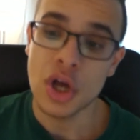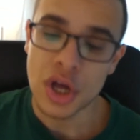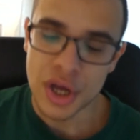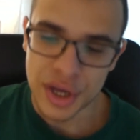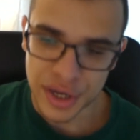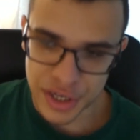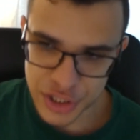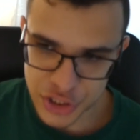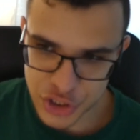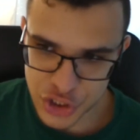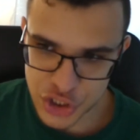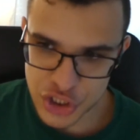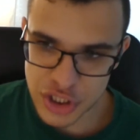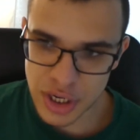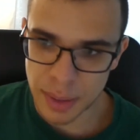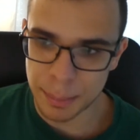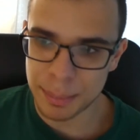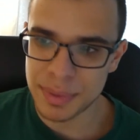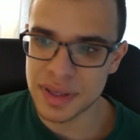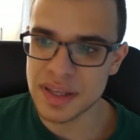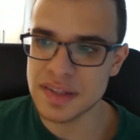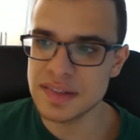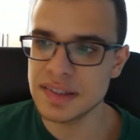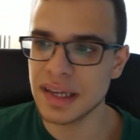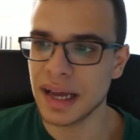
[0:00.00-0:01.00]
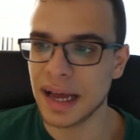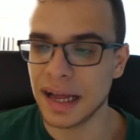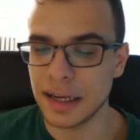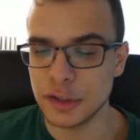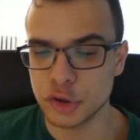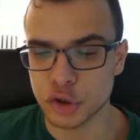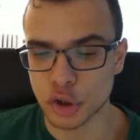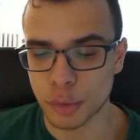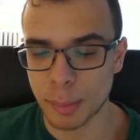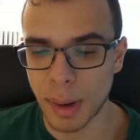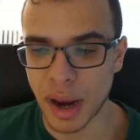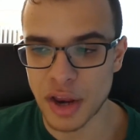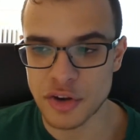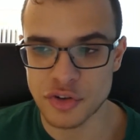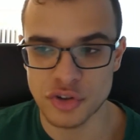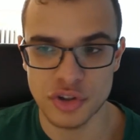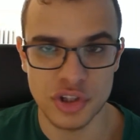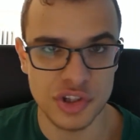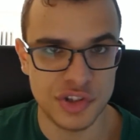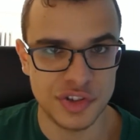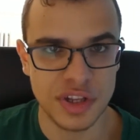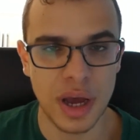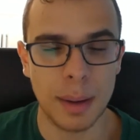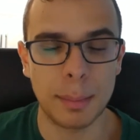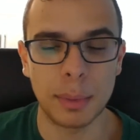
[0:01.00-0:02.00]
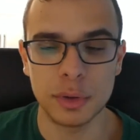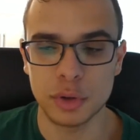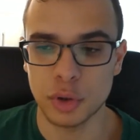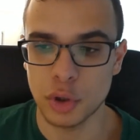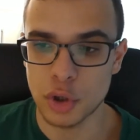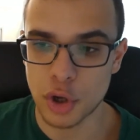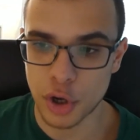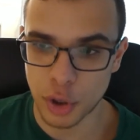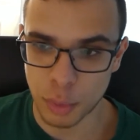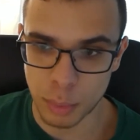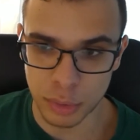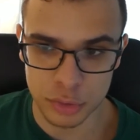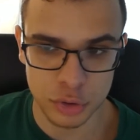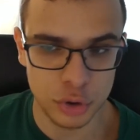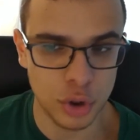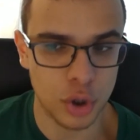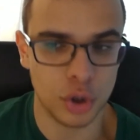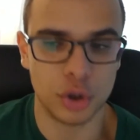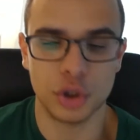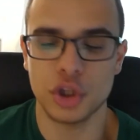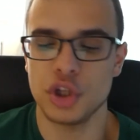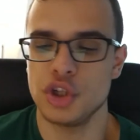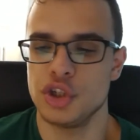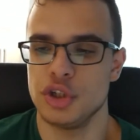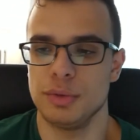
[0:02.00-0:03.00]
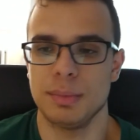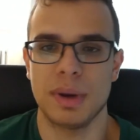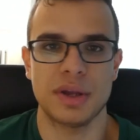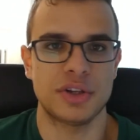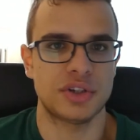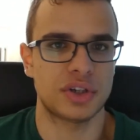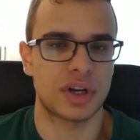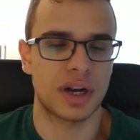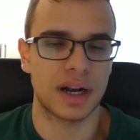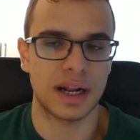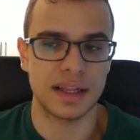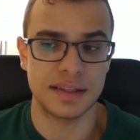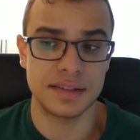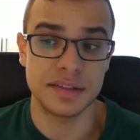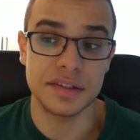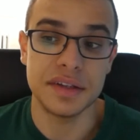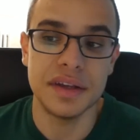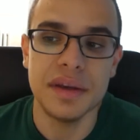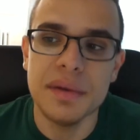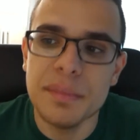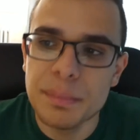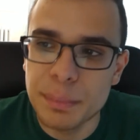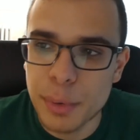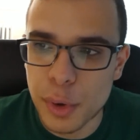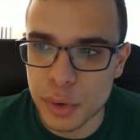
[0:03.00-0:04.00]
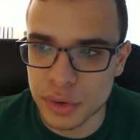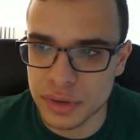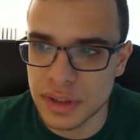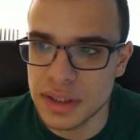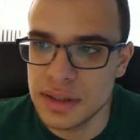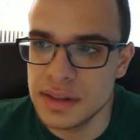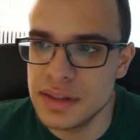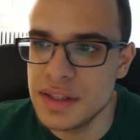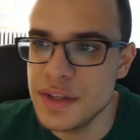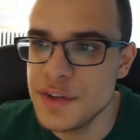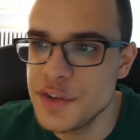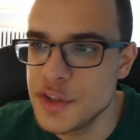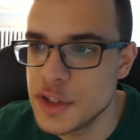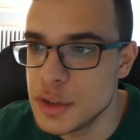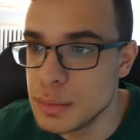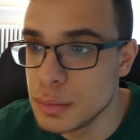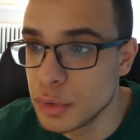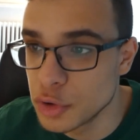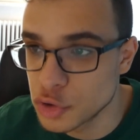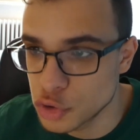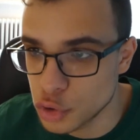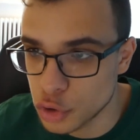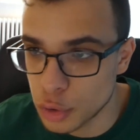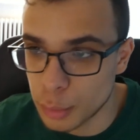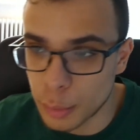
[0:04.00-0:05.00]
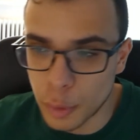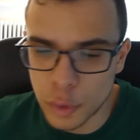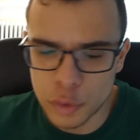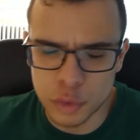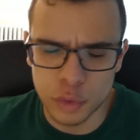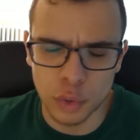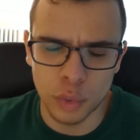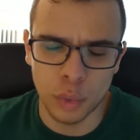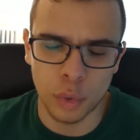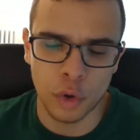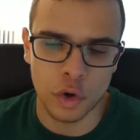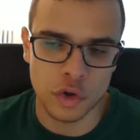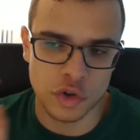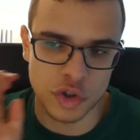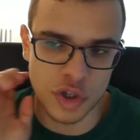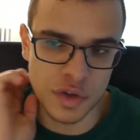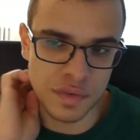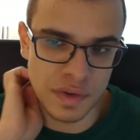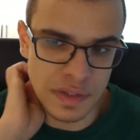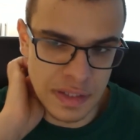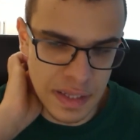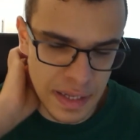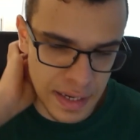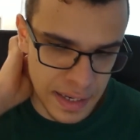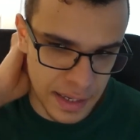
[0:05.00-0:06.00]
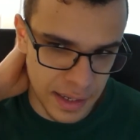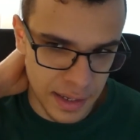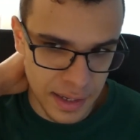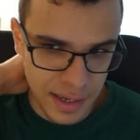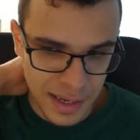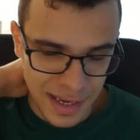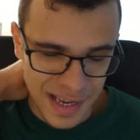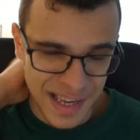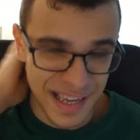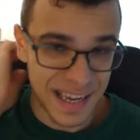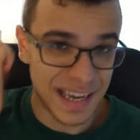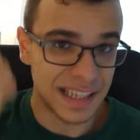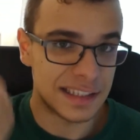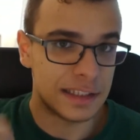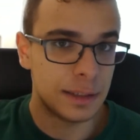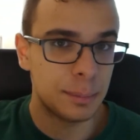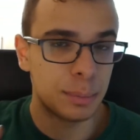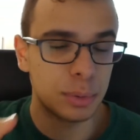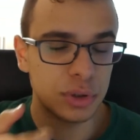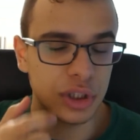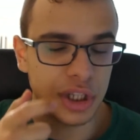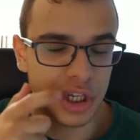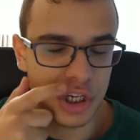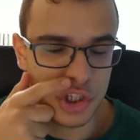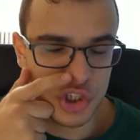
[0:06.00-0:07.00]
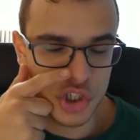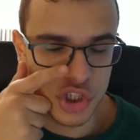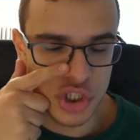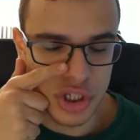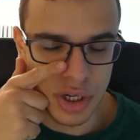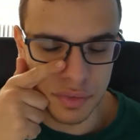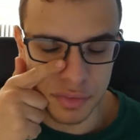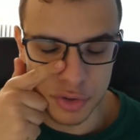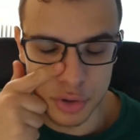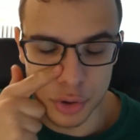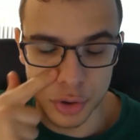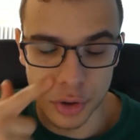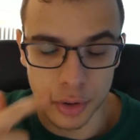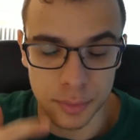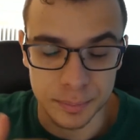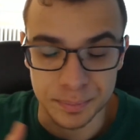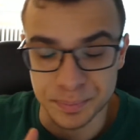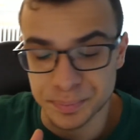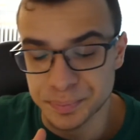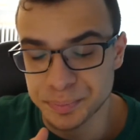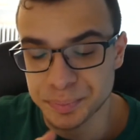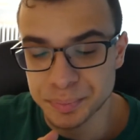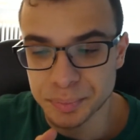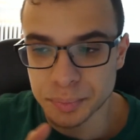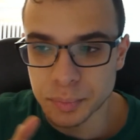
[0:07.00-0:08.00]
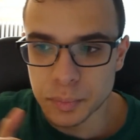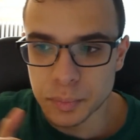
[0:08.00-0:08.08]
Regina Pisa, altro match di sabato alle ore 14, match ragazzi importantissimo, sono molto curioso di vedere che tipo di Regina vedrò